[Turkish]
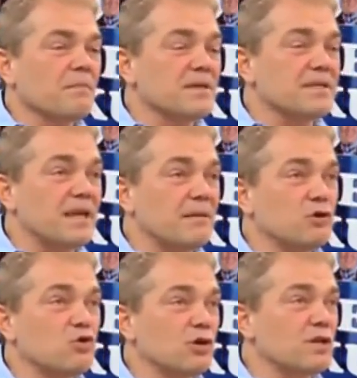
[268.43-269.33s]
Mesela
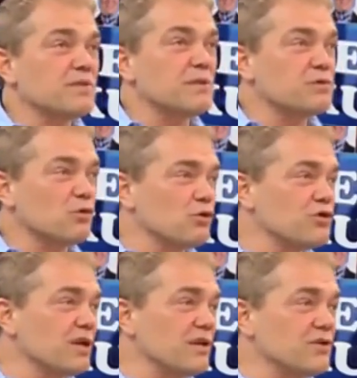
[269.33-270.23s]
birçok kimse
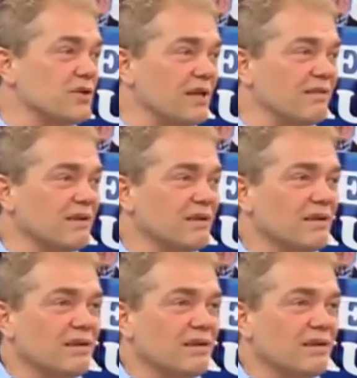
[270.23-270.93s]
psikolojik açıdan